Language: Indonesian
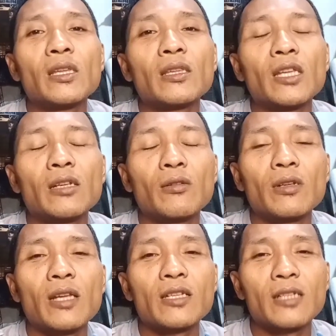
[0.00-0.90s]

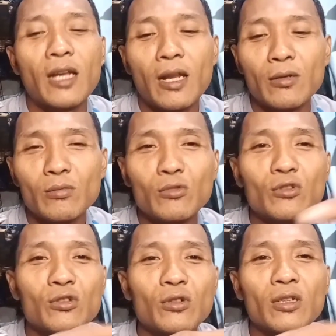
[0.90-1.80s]
tidurnya selalu
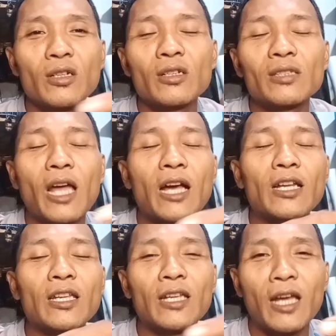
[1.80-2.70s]
mujur ke
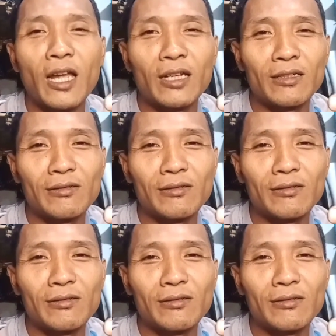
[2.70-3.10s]
tangkringan